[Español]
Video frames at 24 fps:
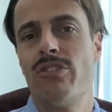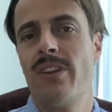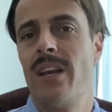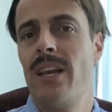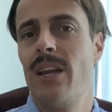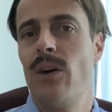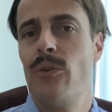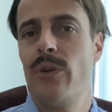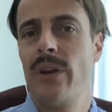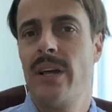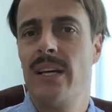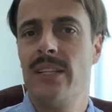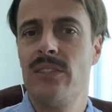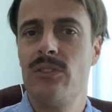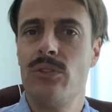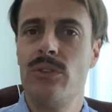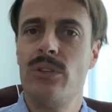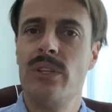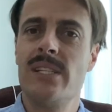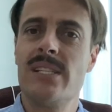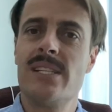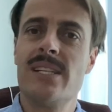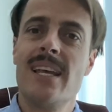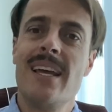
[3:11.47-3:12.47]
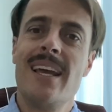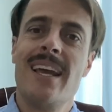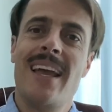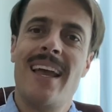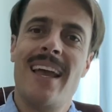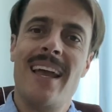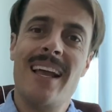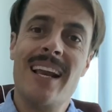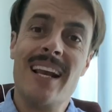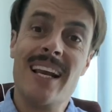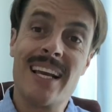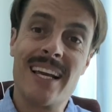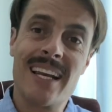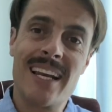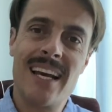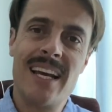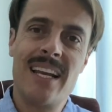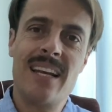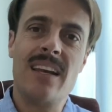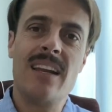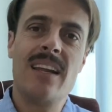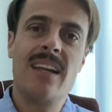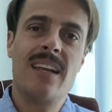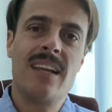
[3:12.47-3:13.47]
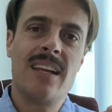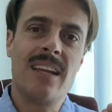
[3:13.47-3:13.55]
El laureato es el gran